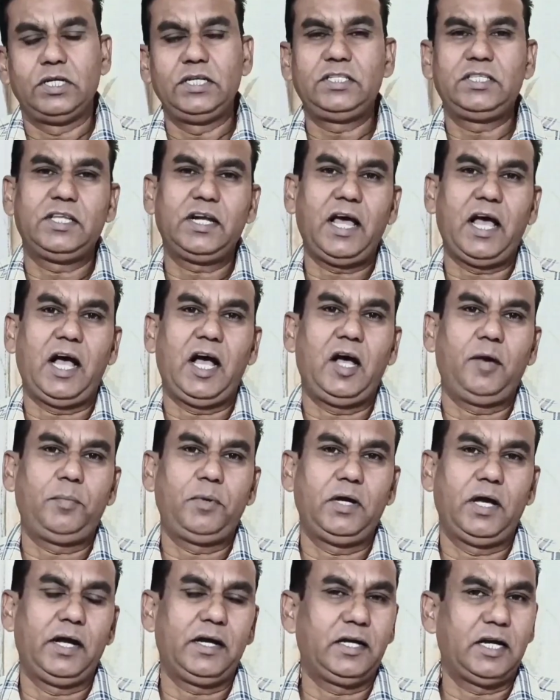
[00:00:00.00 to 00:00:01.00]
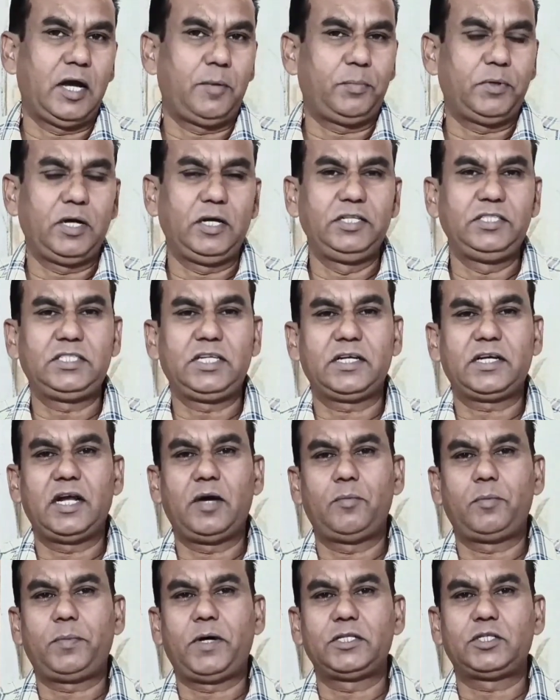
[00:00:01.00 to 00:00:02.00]
इस तरह आप अगर अपना
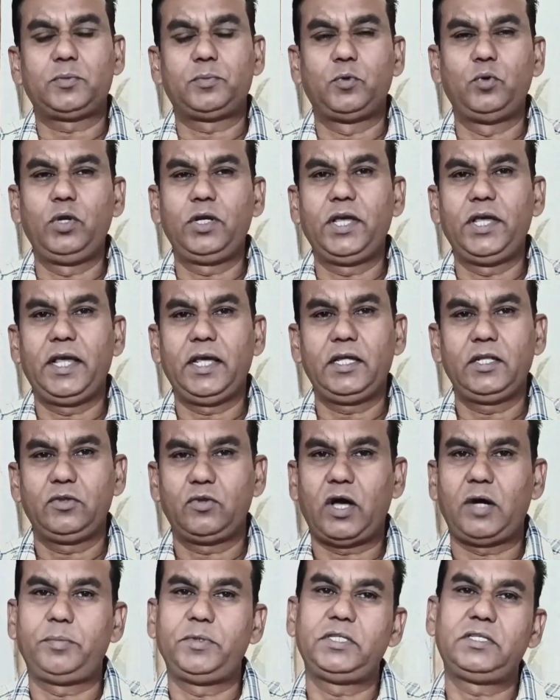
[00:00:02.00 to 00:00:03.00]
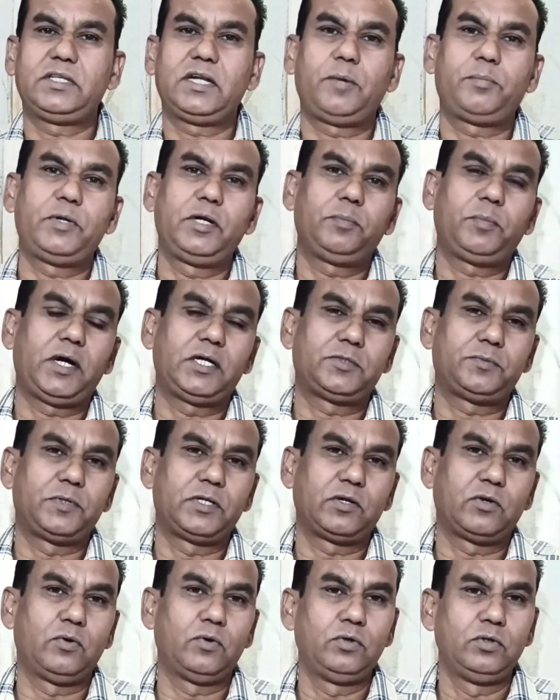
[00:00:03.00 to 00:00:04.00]
इंस्टाग्राम पासवर्ड भूल गए हैं तो आप इस तरह अपने
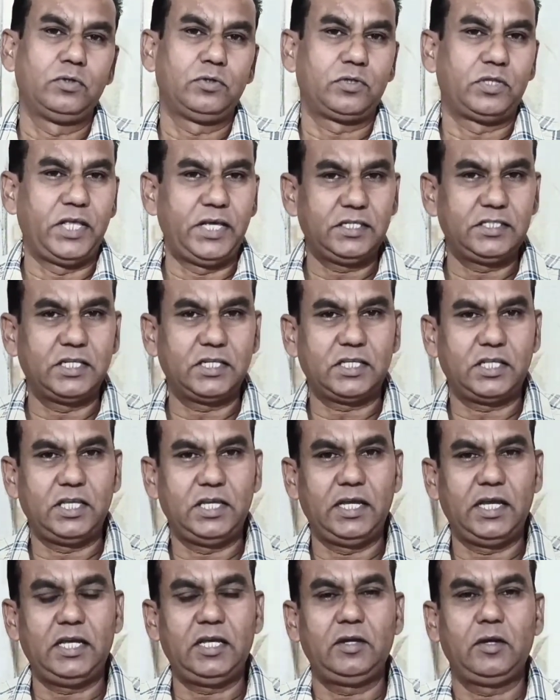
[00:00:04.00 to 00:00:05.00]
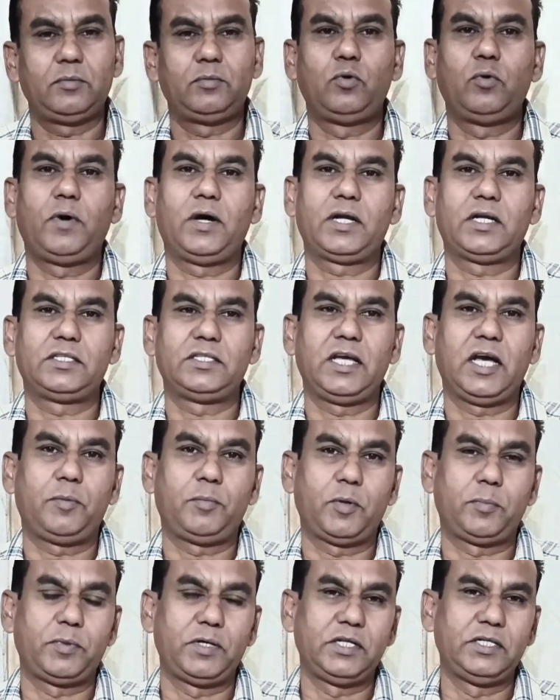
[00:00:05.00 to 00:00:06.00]
पासवर्ड को देख सकते हैं दोबारा से
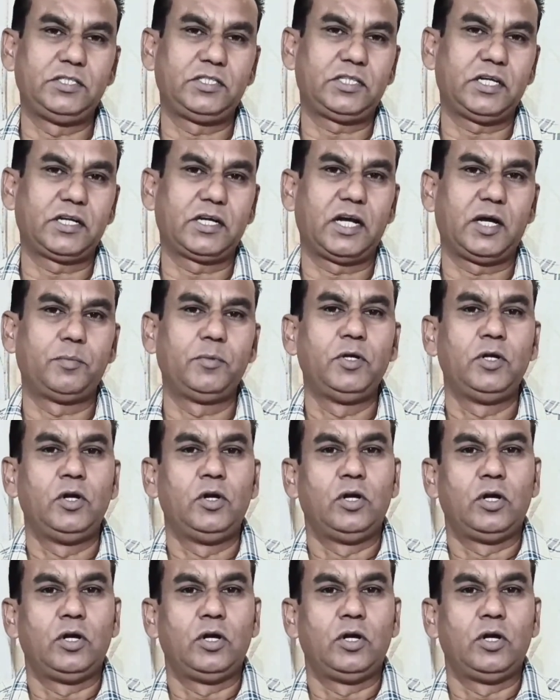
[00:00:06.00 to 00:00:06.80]
आप अपने इंस्टाग्राम